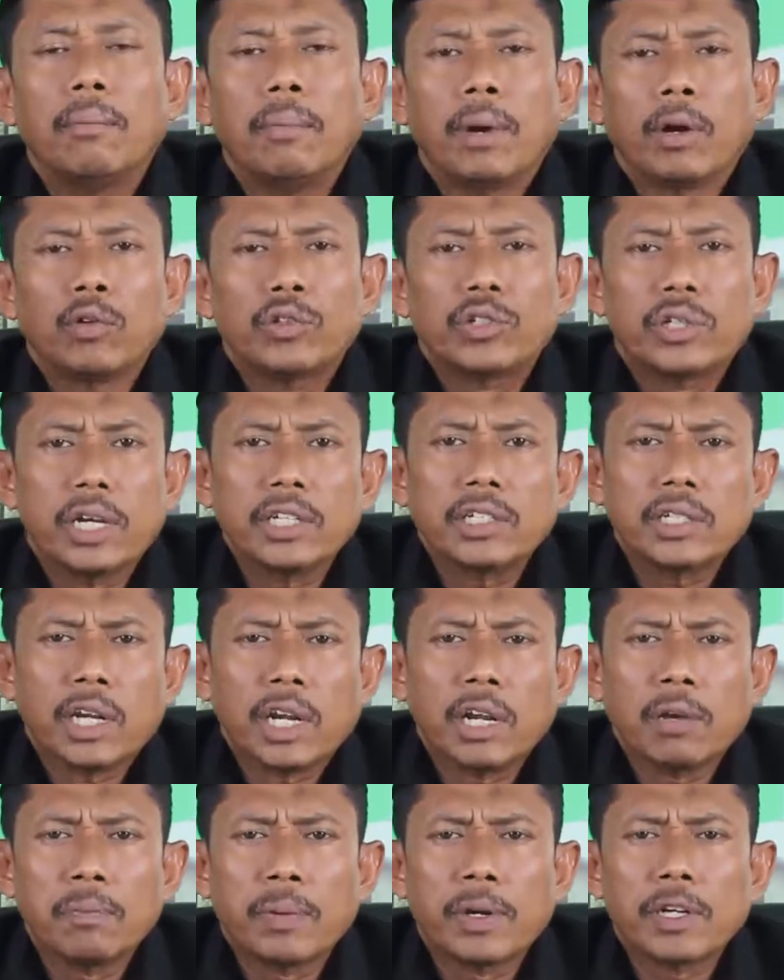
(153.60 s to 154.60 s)
Manusia
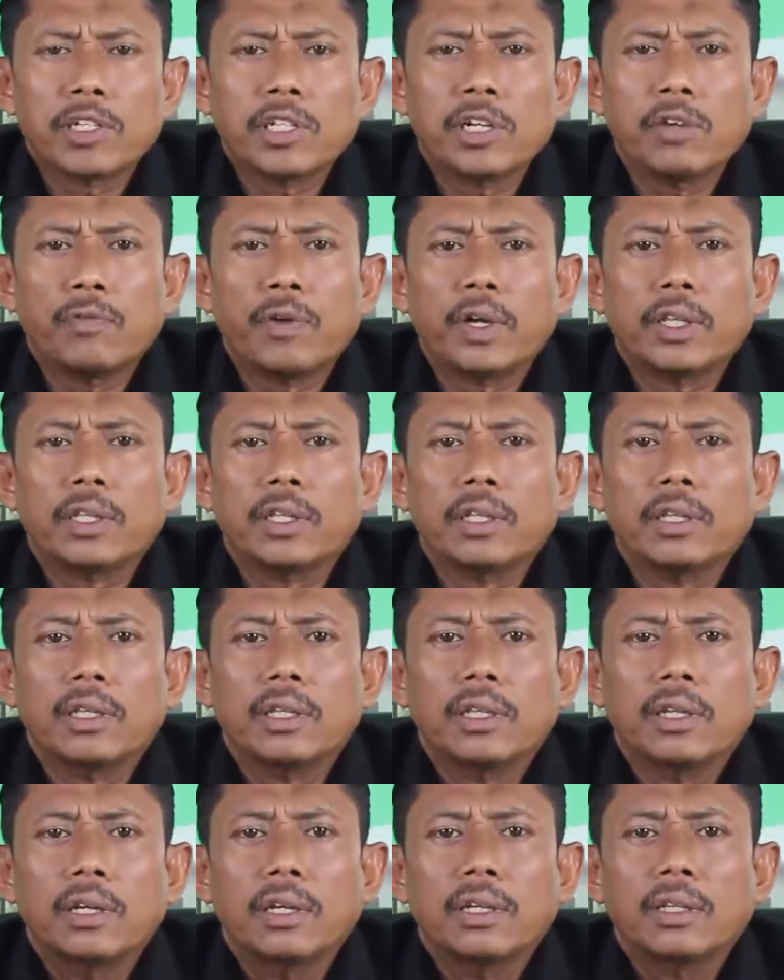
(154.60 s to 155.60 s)
sering bersifat
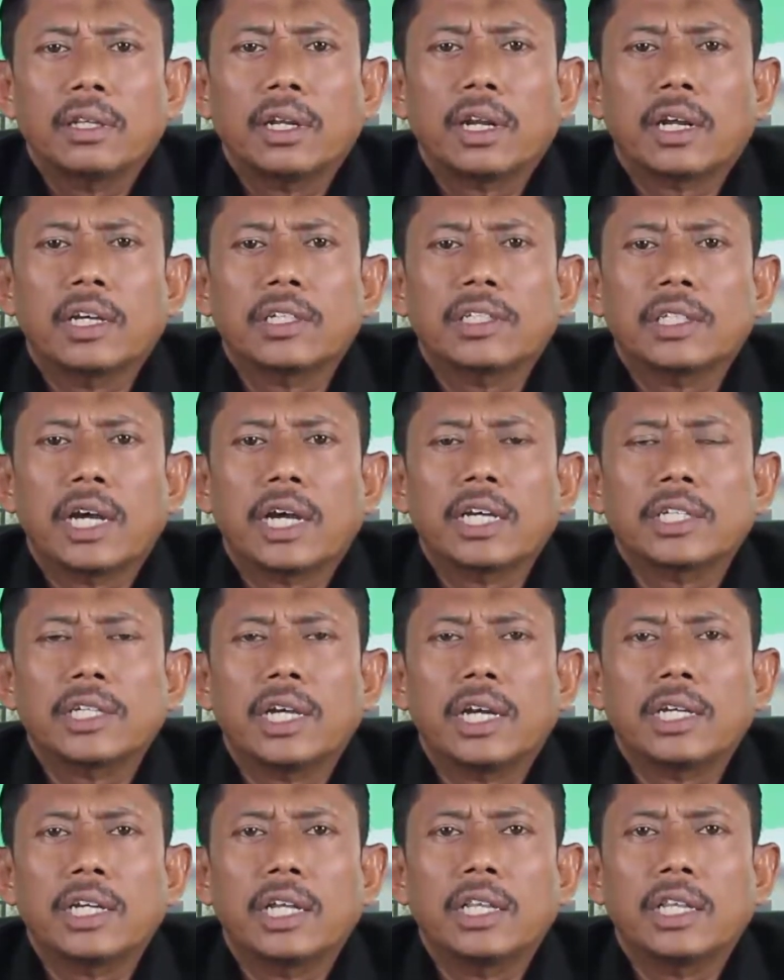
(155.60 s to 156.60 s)

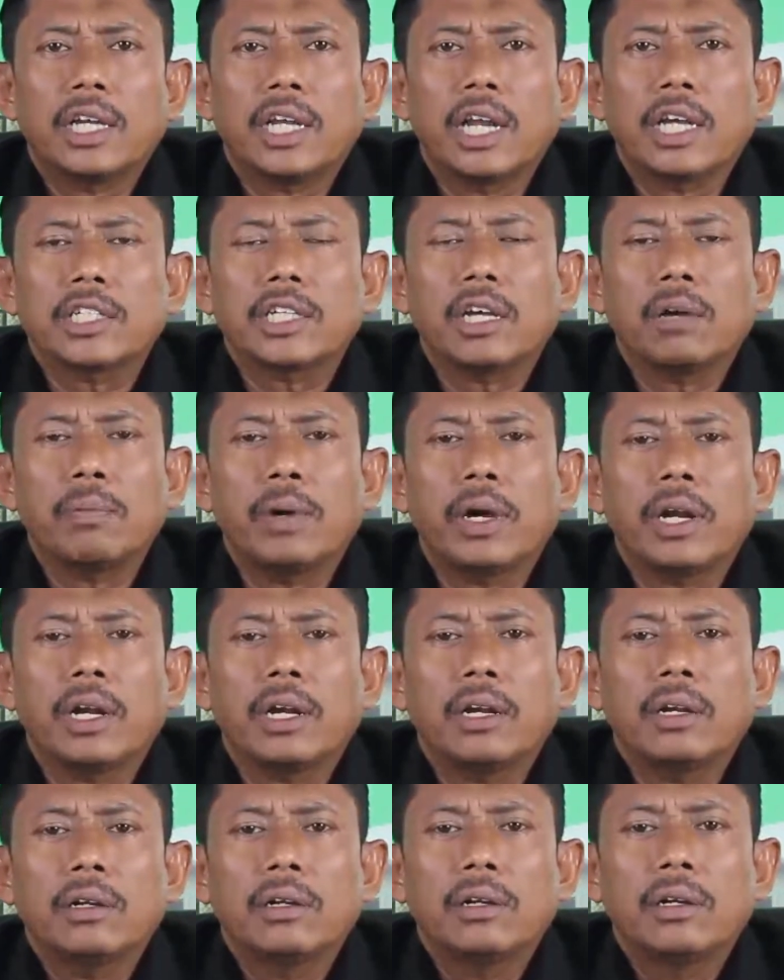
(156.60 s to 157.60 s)
tergesa-gesa dan tidak
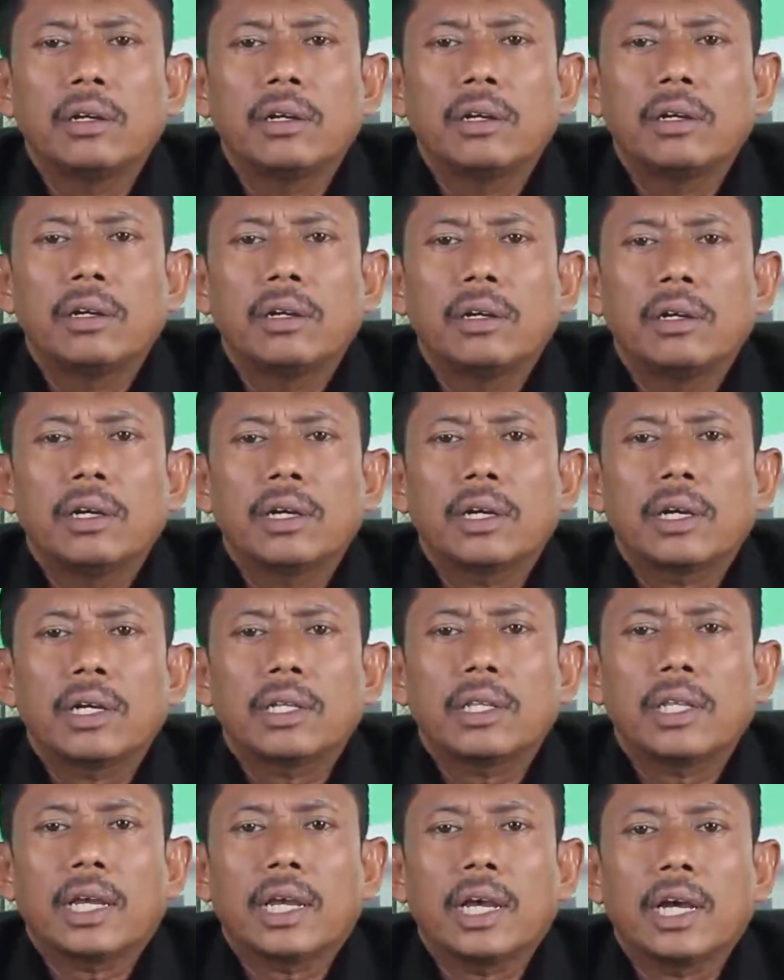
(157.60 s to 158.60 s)
sabar
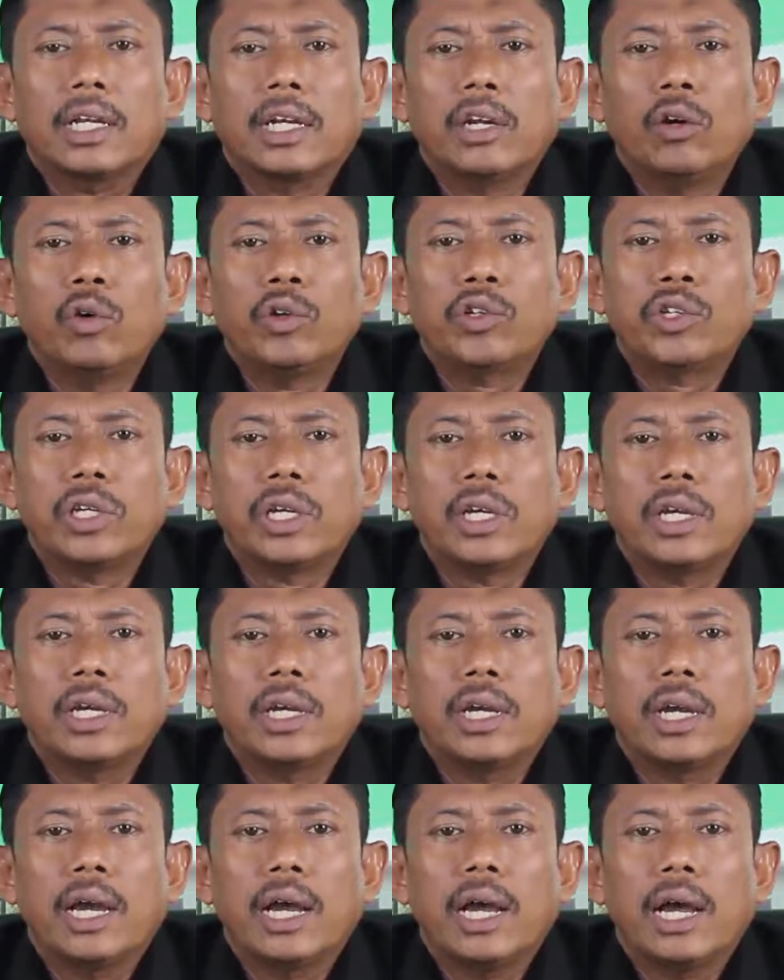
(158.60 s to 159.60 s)
ketika diuji
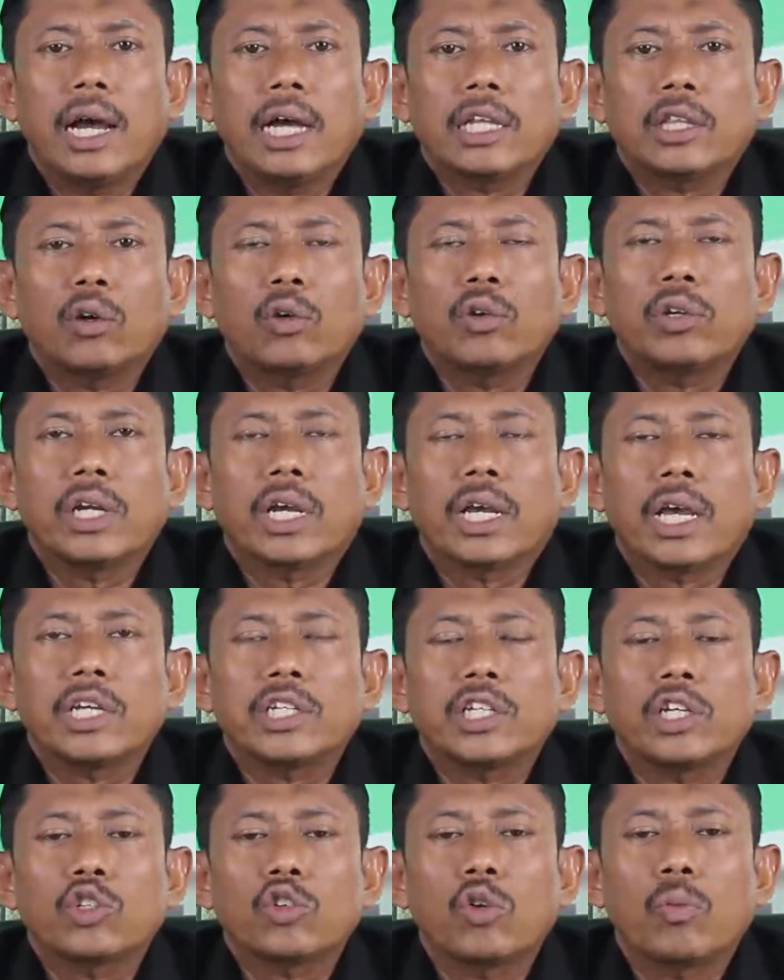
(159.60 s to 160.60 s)
atau
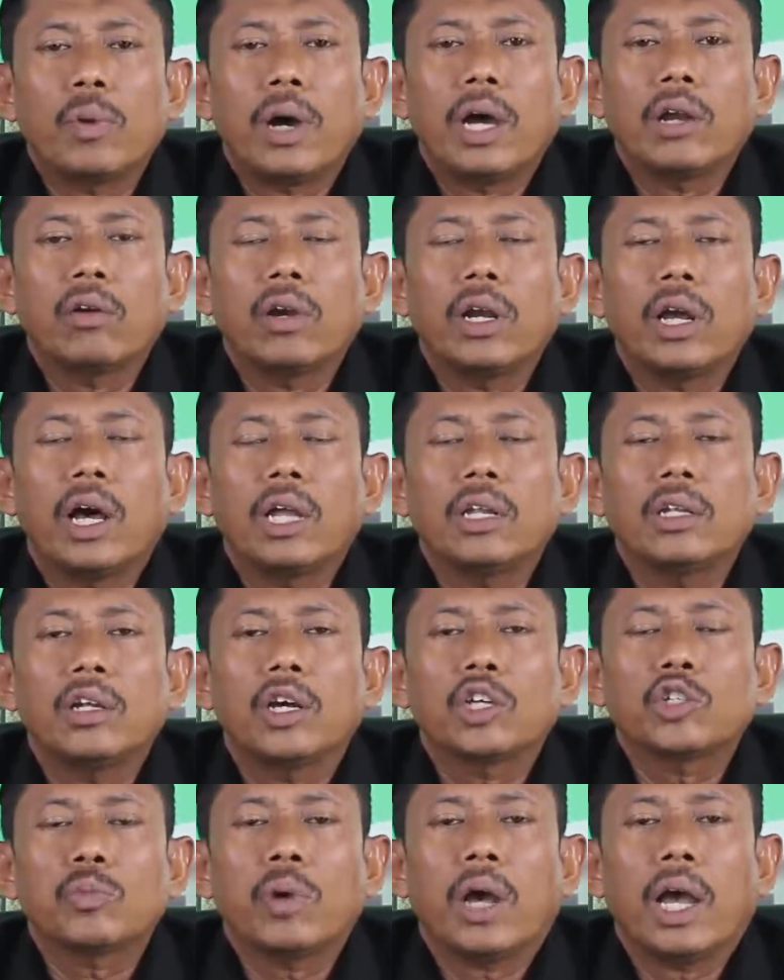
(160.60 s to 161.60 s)
dikasih cobaan oleh
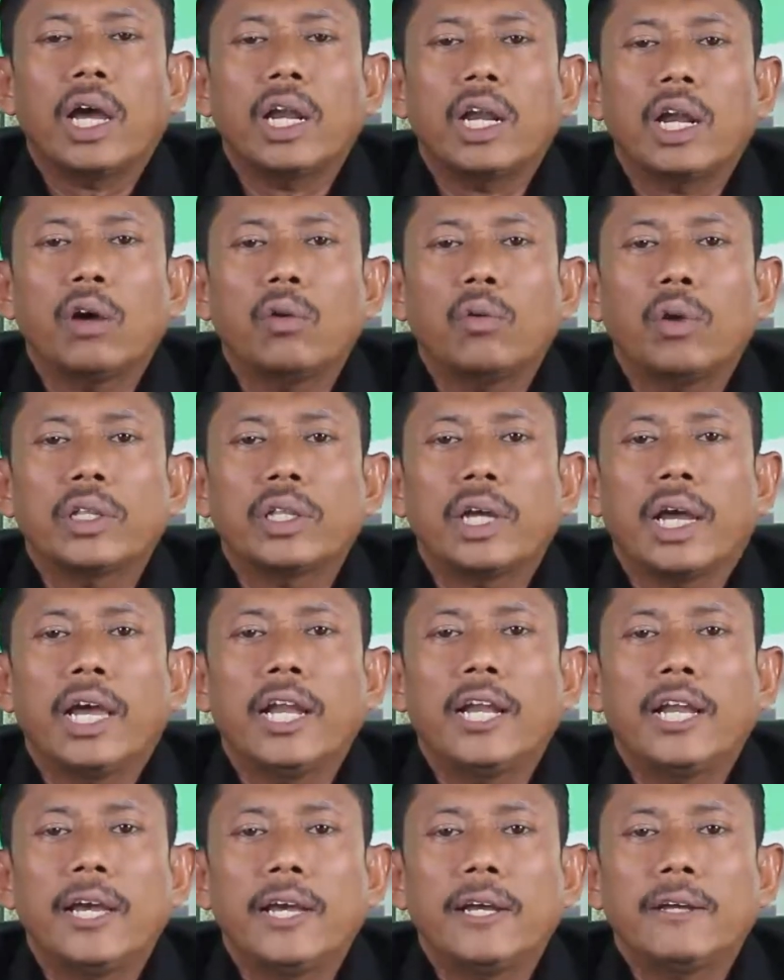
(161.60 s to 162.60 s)
Allah Subhanahu wa
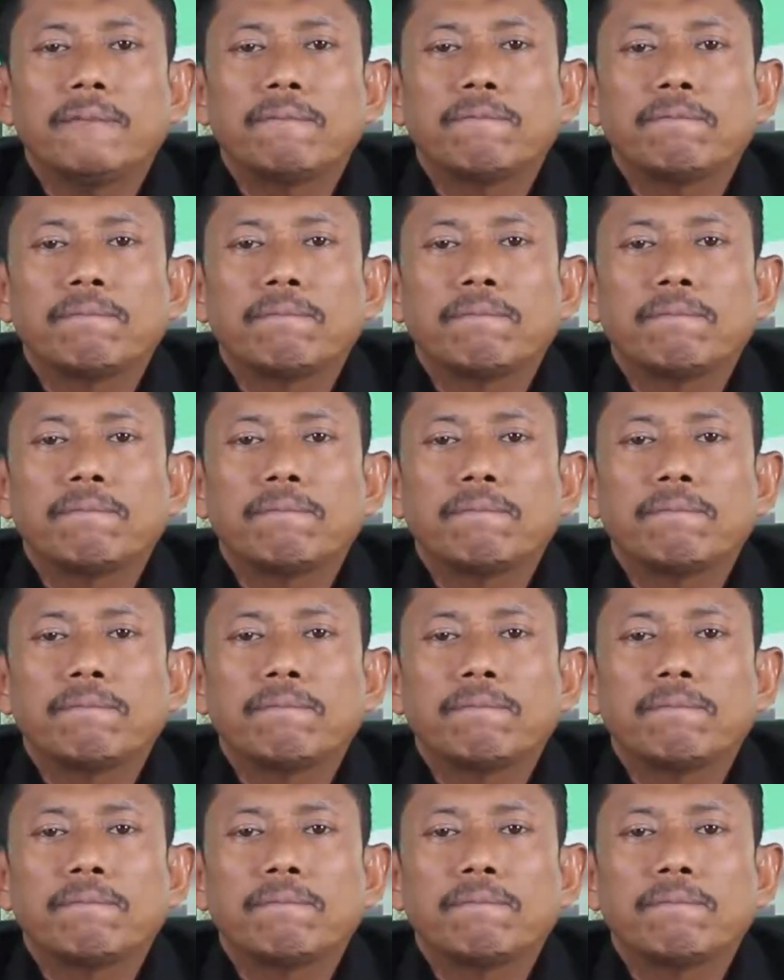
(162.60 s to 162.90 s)
taala.